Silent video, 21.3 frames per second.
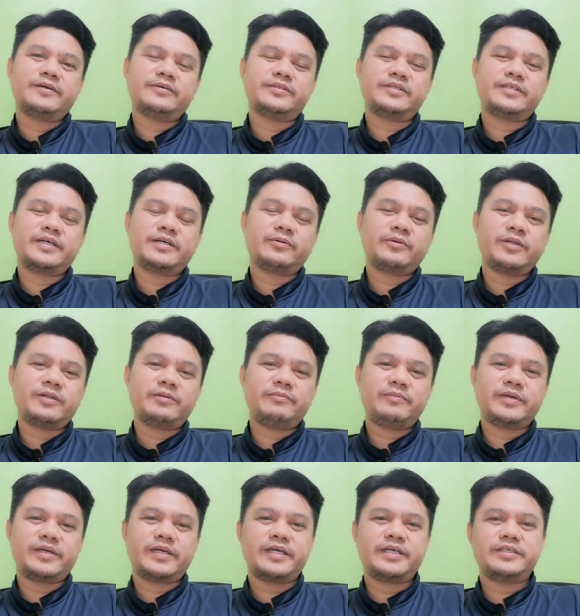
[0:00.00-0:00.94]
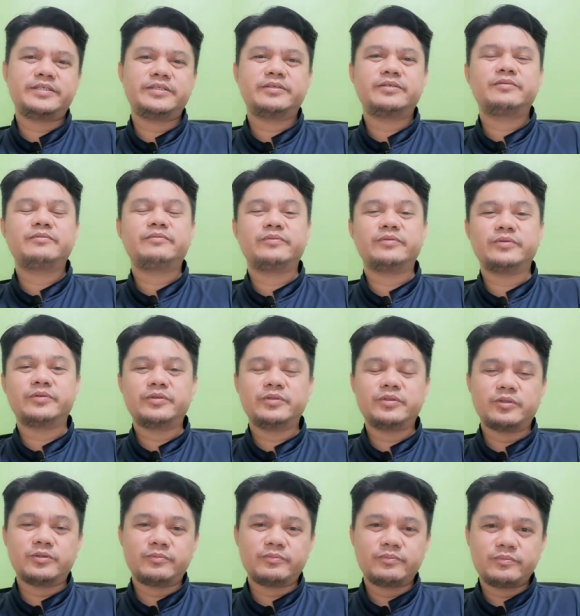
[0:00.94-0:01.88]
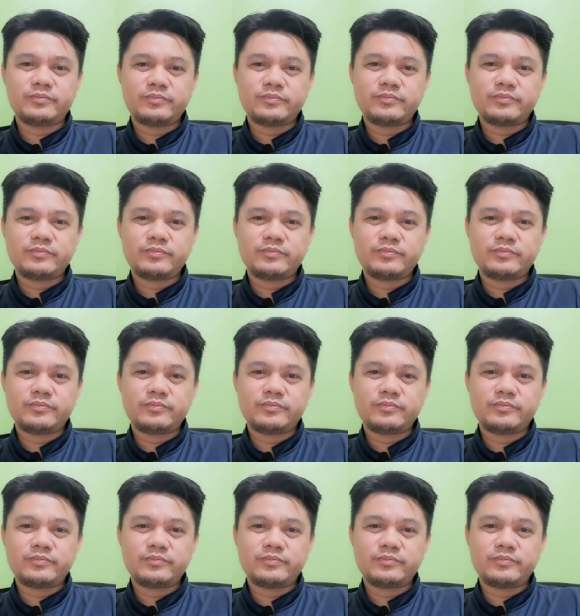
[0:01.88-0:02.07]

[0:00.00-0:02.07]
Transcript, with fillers: unsang qualification full of